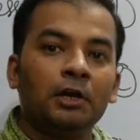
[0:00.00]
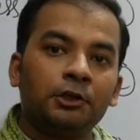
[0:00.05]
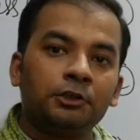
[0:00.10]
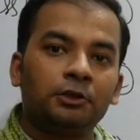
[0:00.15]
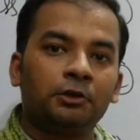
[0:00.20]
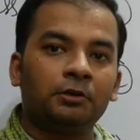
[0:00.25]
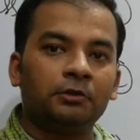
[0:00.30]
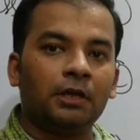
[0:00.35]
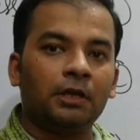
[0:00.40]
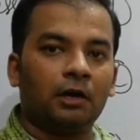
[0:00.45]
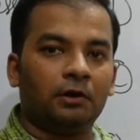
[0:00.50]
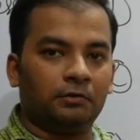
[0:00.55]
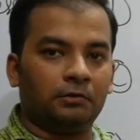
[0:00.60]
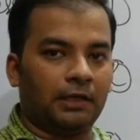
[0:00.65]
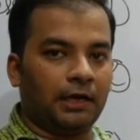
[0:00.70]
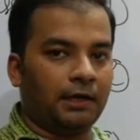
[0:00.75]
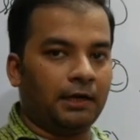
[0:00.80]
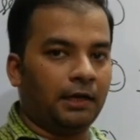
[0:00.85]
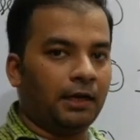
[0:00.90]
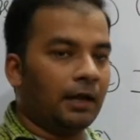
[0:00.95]
छोटा
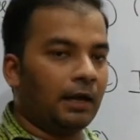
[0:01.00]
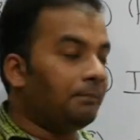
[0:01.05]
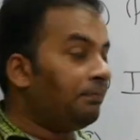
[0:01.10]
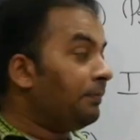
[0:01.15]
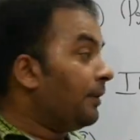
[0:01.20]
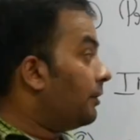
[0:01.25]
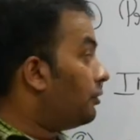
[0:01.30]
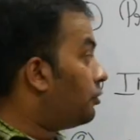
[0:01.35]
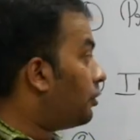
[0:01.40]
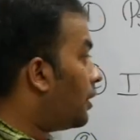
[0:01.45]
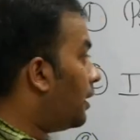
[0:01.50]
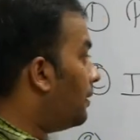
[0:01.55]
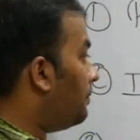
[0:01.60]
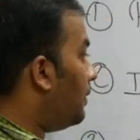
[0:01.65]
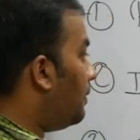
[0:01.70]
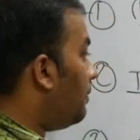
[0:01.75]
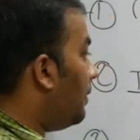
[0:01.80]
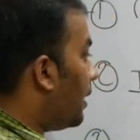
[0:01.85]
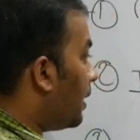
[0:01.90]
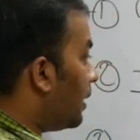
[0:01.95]
होता है ठीक है तो
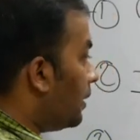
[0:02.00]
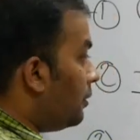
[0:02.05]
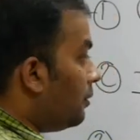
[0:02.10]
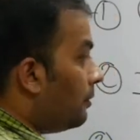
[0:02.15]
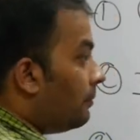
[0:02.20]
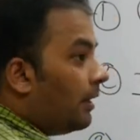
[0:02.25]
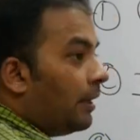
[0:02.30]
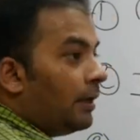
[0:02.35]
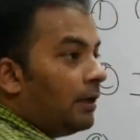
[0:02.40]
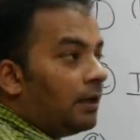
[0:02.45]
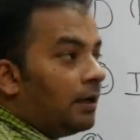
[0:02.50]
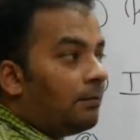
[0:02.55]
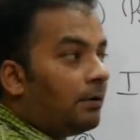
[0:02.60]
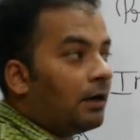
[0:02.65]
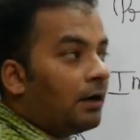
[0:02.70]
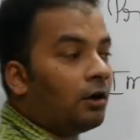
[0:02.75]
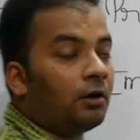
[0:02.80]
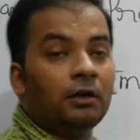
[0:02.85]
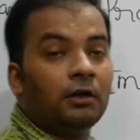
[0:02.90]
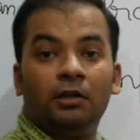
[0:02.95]
कभी भी अगर न्यूमरेटर
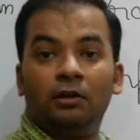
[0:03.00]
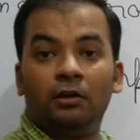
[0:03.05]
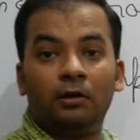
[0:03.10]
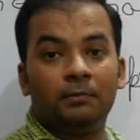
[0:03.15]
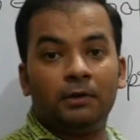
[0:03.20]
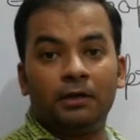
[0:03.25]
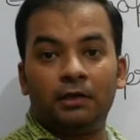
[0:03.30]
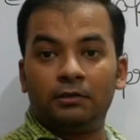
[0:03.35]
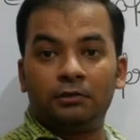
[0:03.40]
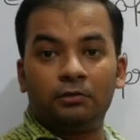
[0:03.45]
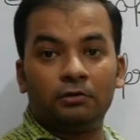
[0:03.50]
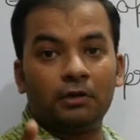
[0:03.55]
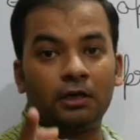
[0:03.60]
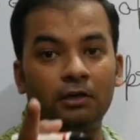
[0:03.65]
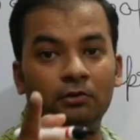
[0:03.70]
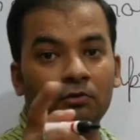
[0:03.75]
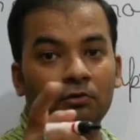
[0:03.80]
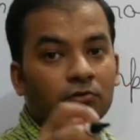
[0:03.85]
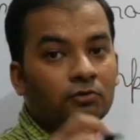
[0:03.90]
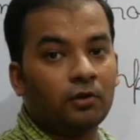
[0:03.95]
बड़ा और डिनोमिनेटर
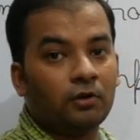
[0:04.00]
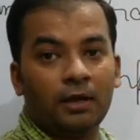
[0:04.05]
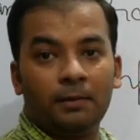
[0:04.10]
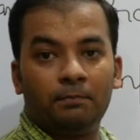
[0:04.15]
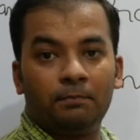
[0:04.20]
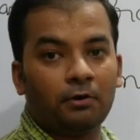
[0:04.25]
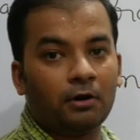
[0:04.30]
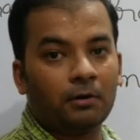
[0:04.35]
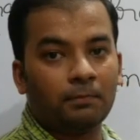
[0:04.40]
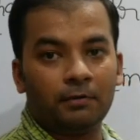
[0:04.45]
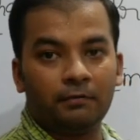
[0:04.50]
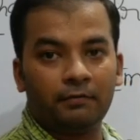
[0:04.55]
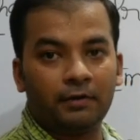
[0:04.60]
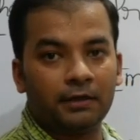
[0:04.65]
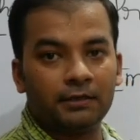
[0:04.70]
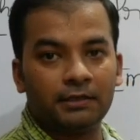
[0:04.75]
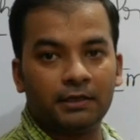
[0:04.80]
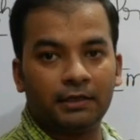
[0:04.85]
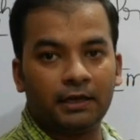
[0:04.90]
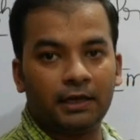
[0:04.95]
छोटा तो उसको इम्प्रॉपर प्रॉपर
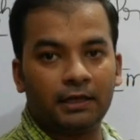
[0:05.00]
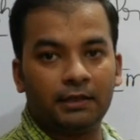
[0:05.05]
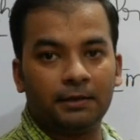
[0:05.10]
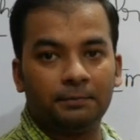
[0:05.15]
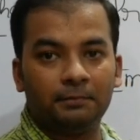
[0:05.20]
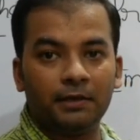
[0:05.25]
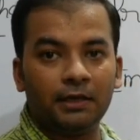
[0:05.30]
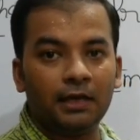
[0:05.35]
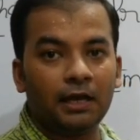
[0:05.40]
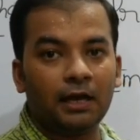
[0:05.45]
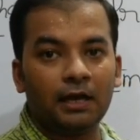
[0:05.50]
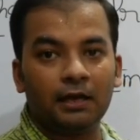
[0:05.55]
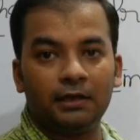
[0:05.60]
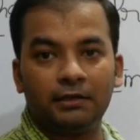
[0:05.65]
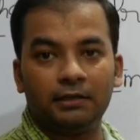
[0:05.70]
फ्रैक्शन कहते हैं भैया